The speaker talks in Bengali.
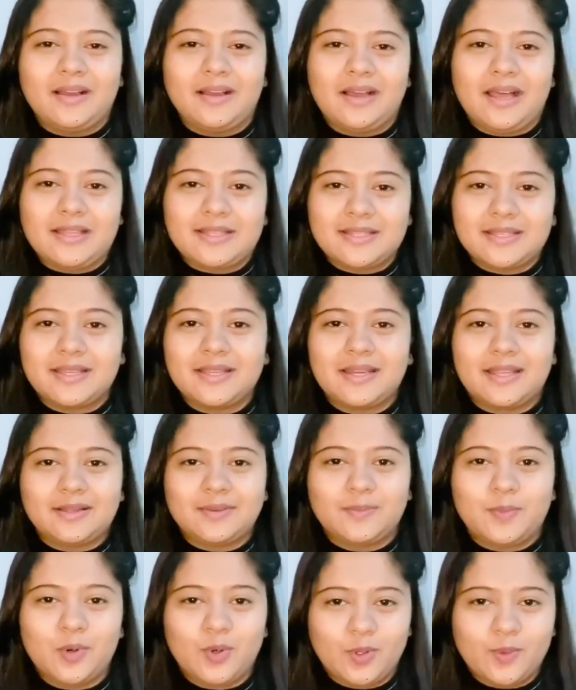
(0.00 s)
আজকে
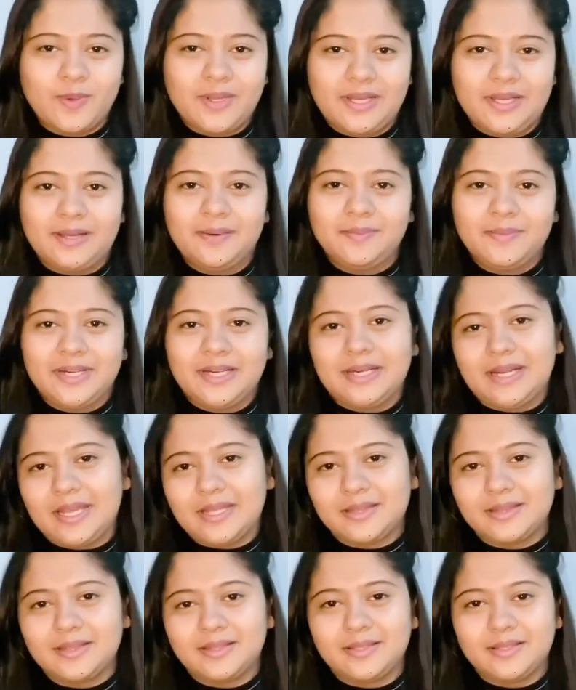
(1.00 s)
রাত ভোরবেলা মানে
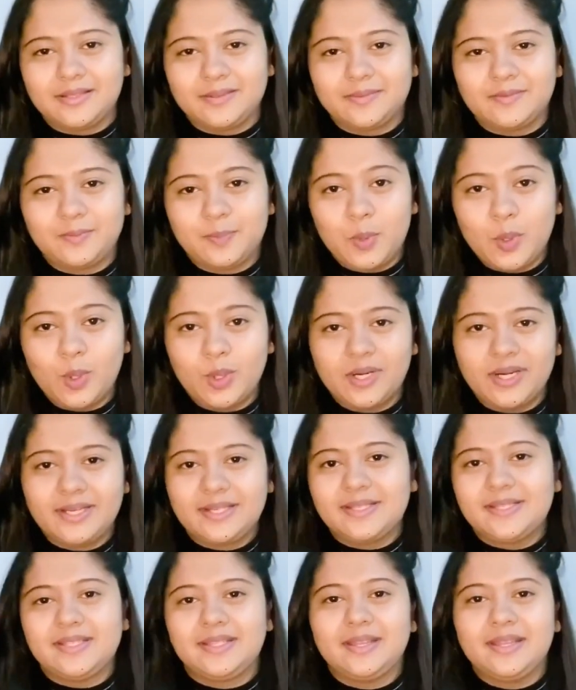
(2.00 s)
রাত
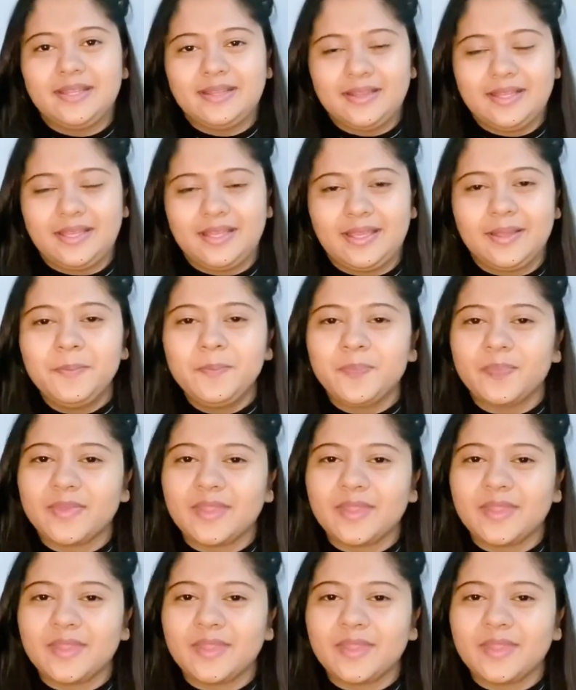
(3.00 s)
ভোরের দিকে